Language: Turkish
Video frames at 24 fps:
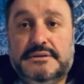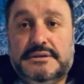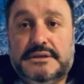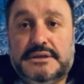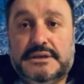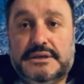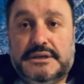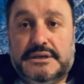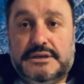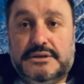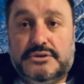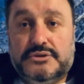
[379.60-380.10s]
e,
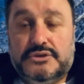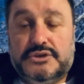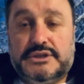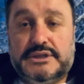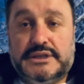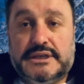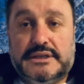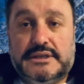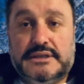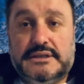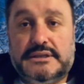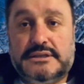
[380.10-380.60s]

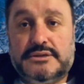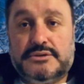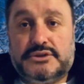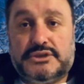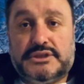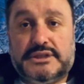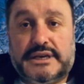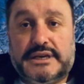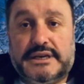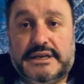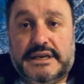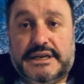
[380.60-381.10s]
Rusya,
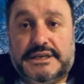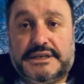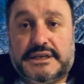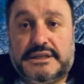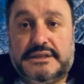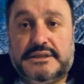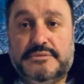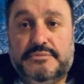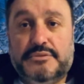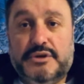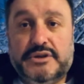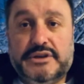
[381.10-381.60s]
Rusların
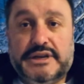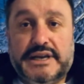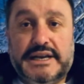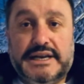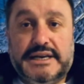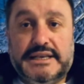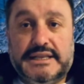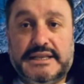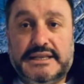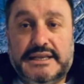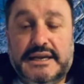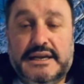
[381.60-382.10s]
yaşadığı
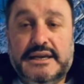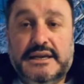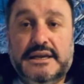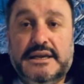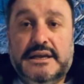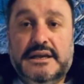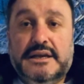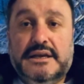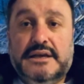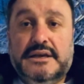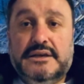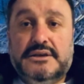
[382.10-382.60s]
bölgelerde de
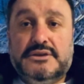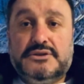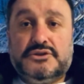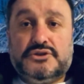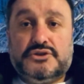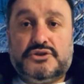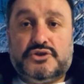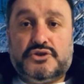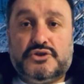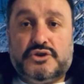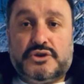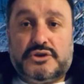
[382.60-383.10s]

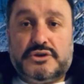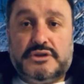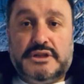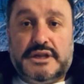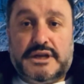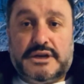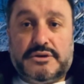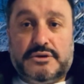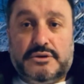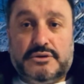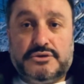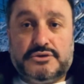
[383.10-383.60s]

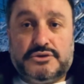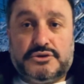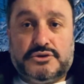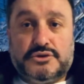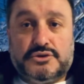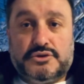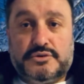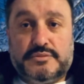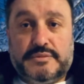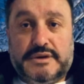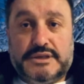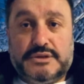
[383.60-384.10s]
sorunlar
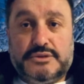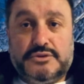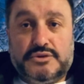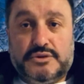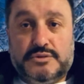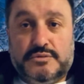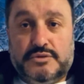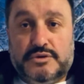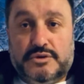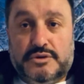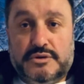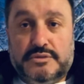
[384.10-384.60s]
oluşturma
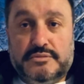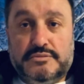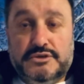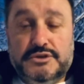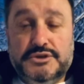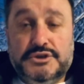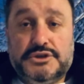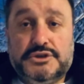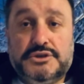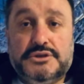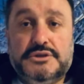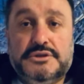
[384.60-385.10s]
durumu
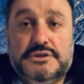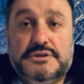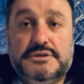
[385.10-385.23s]
olmuş.